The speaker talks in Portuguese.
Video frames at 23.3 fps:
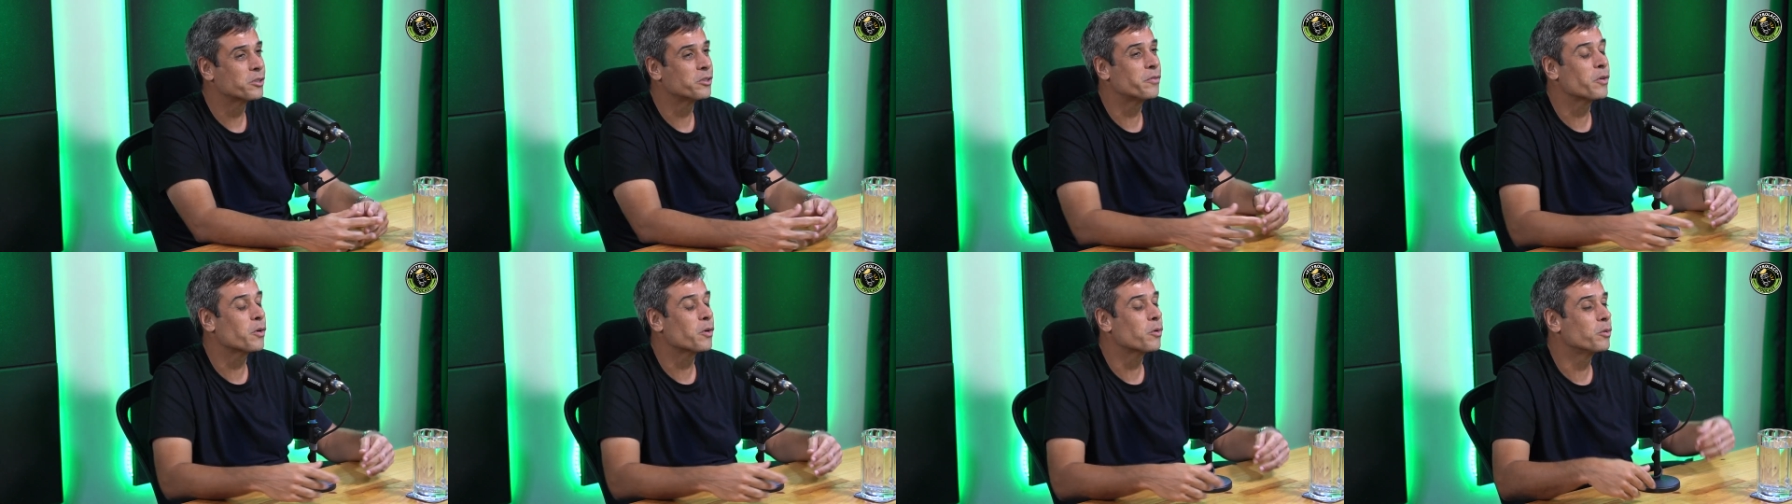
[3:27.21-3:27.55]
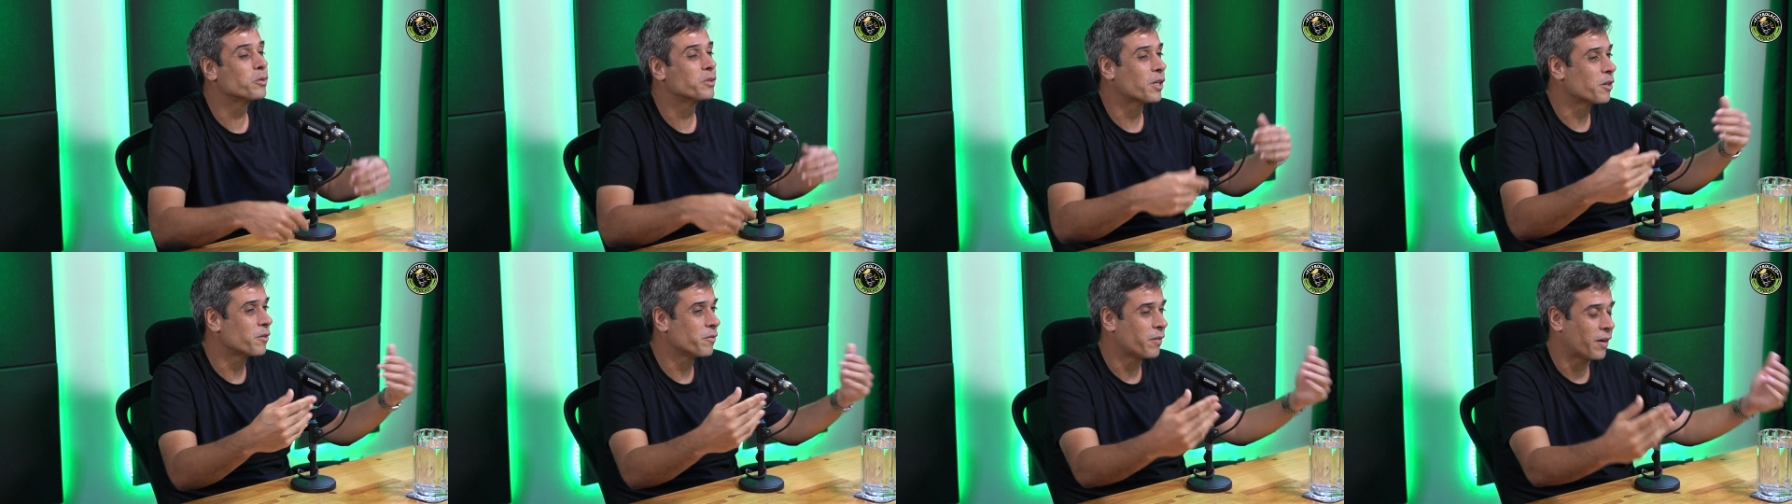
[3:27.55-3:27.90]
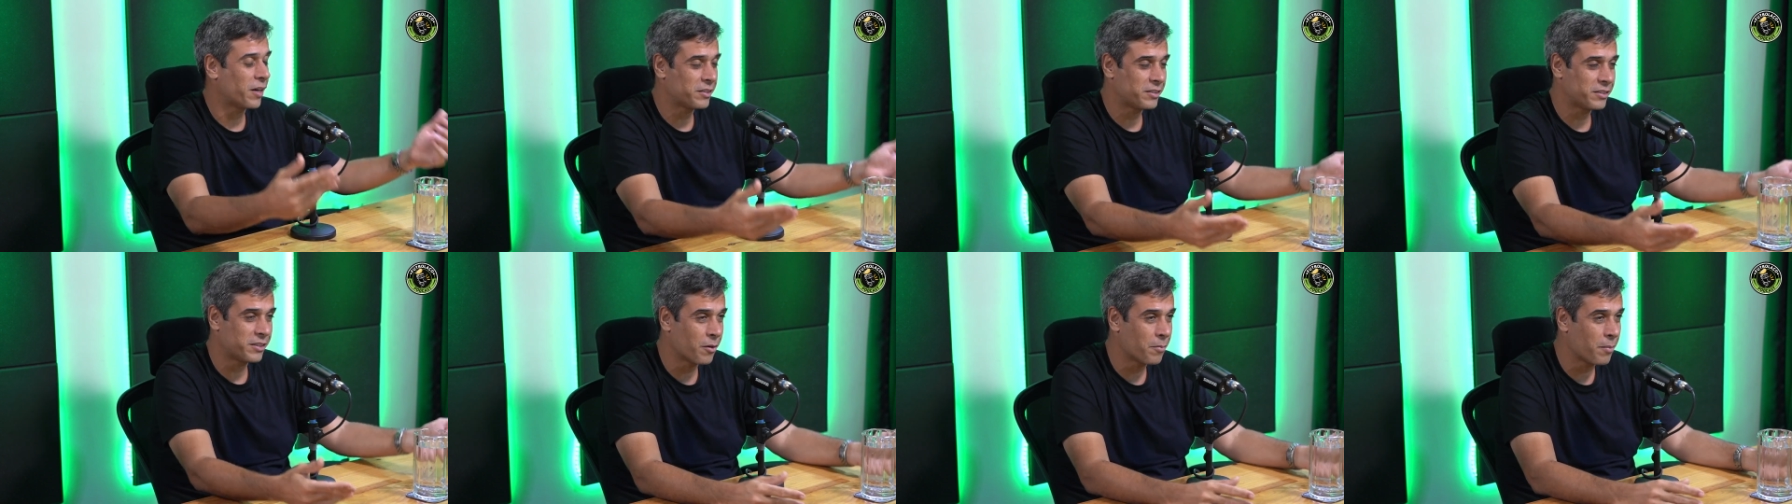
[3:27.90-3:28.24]
dificultando o
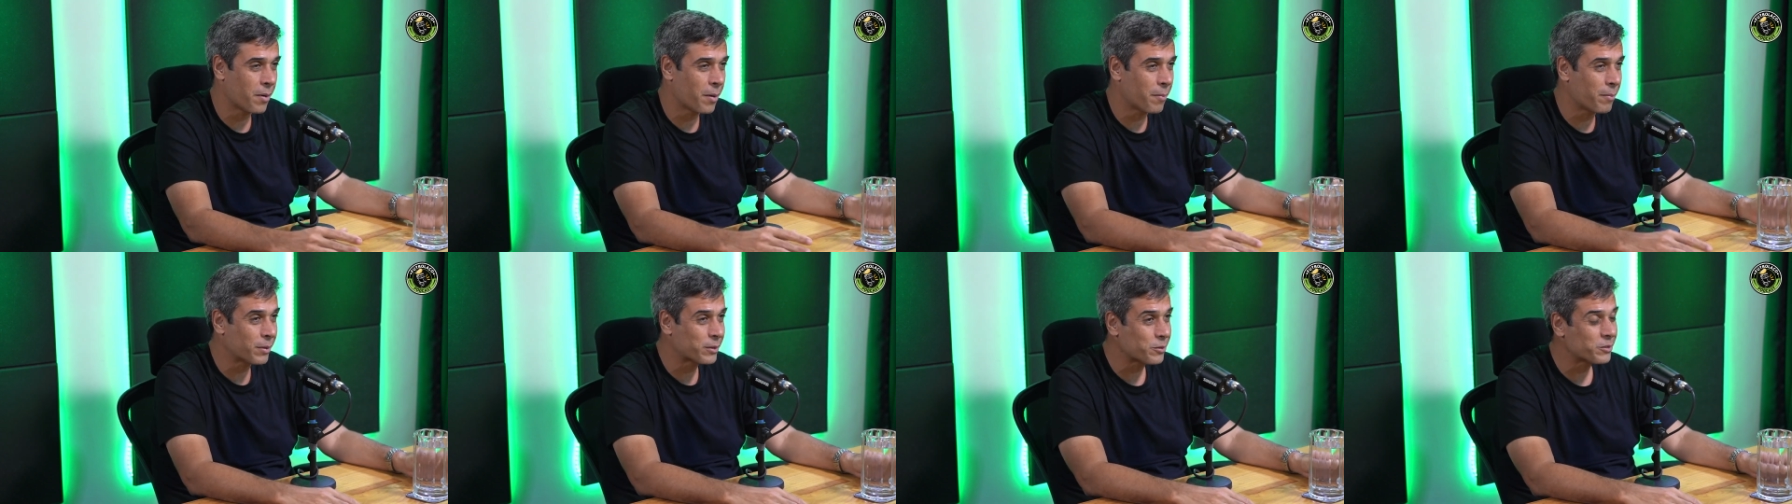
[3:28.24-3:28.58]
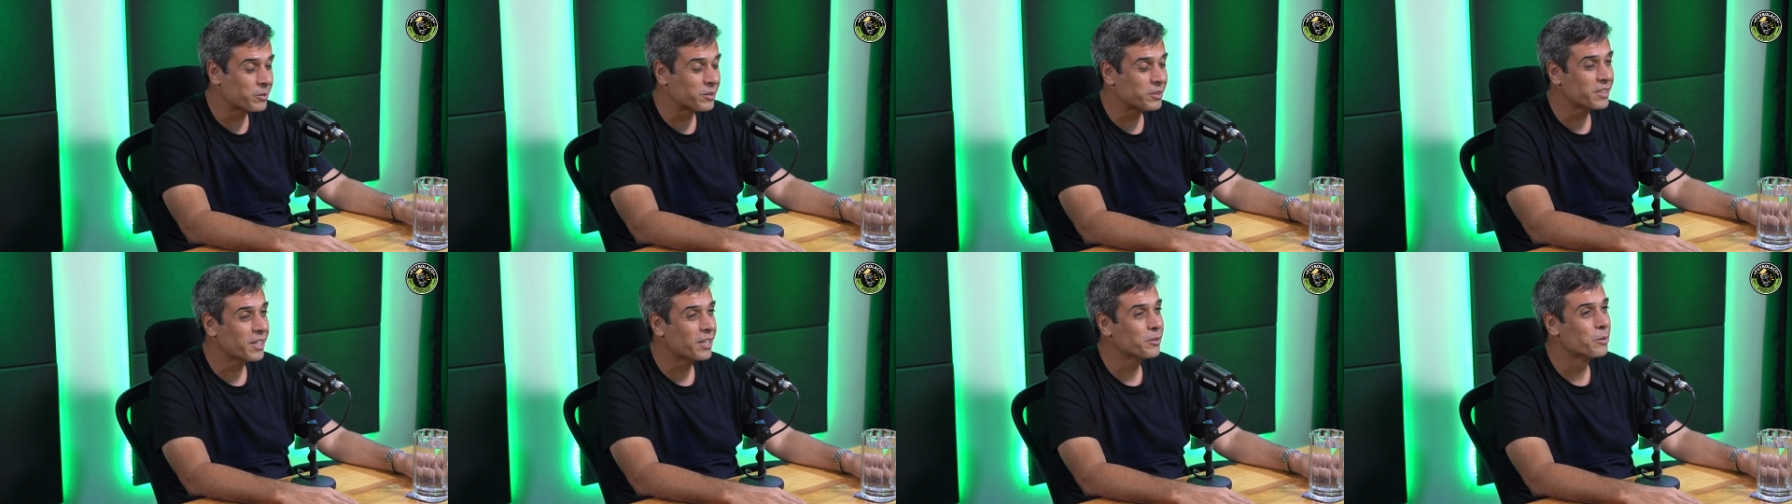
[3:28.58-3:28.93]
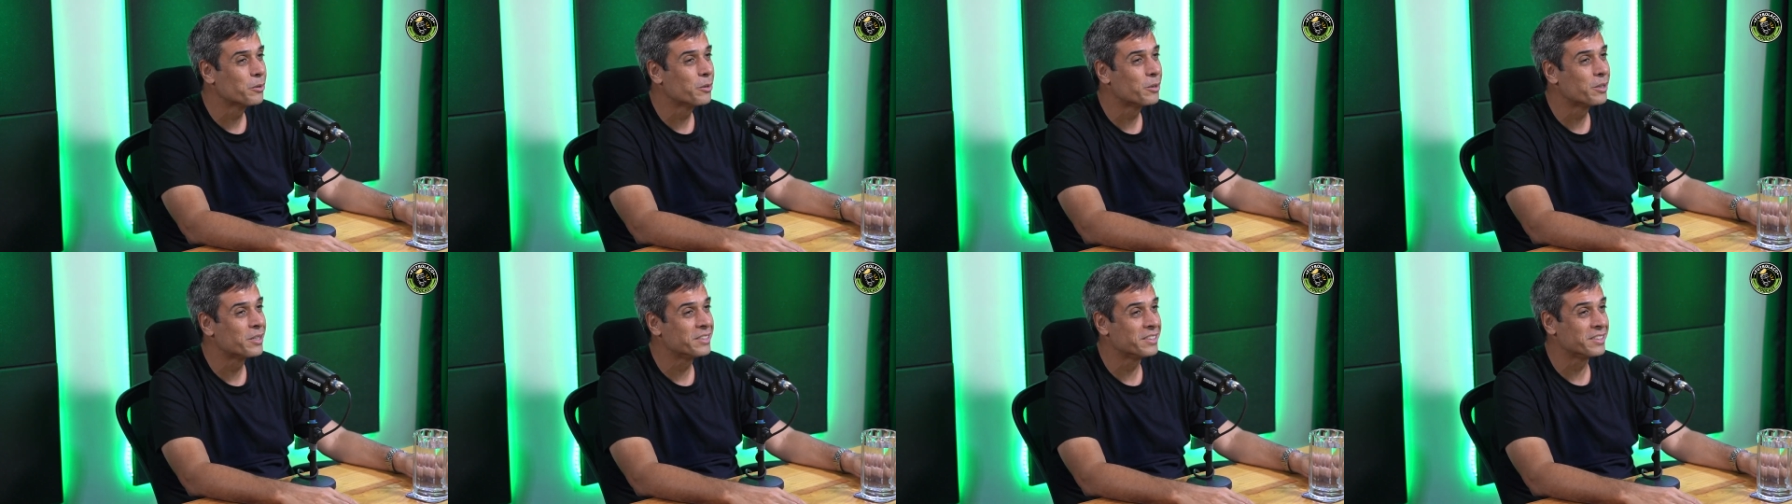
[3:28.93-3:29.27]
Vasco de arrumar
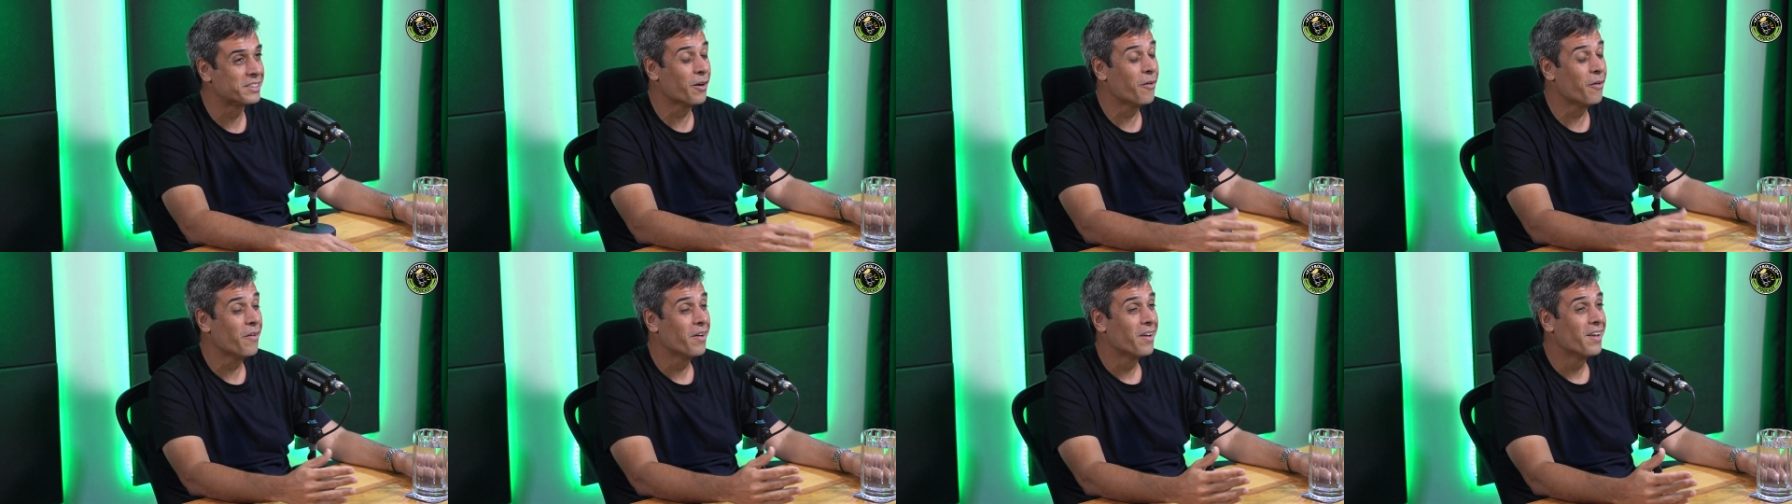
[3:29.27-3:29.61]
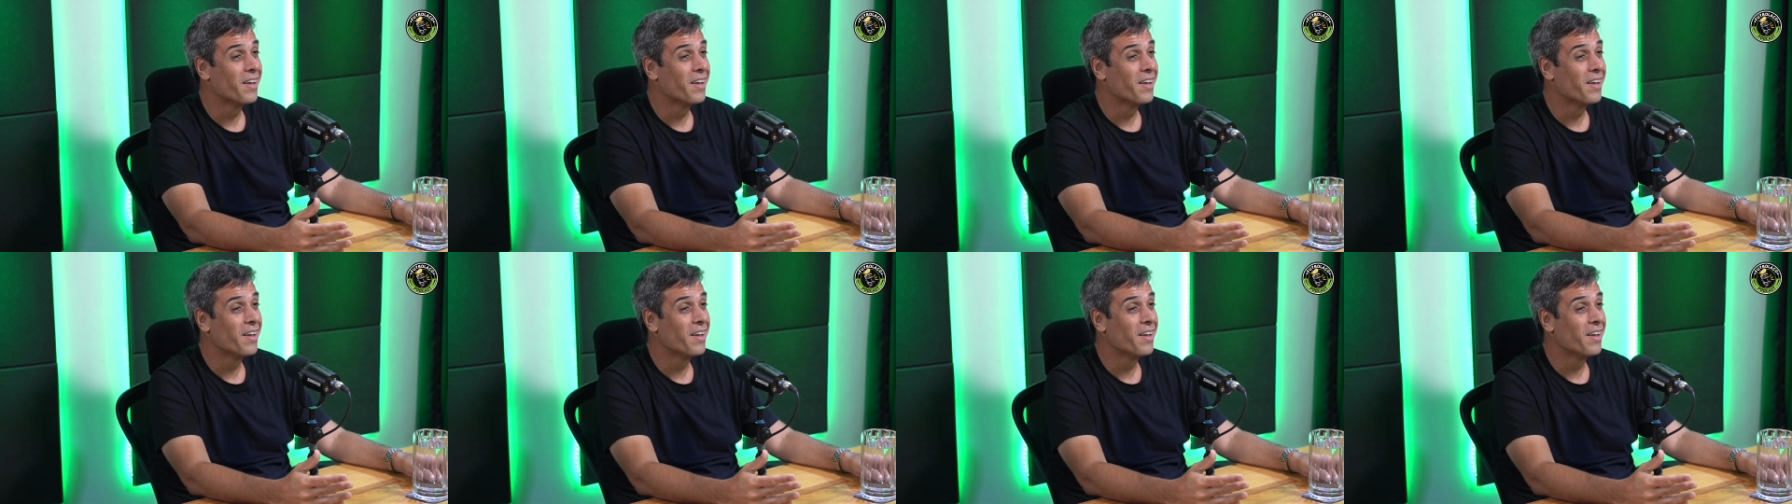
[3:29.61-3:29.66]
patrocinadores. Então,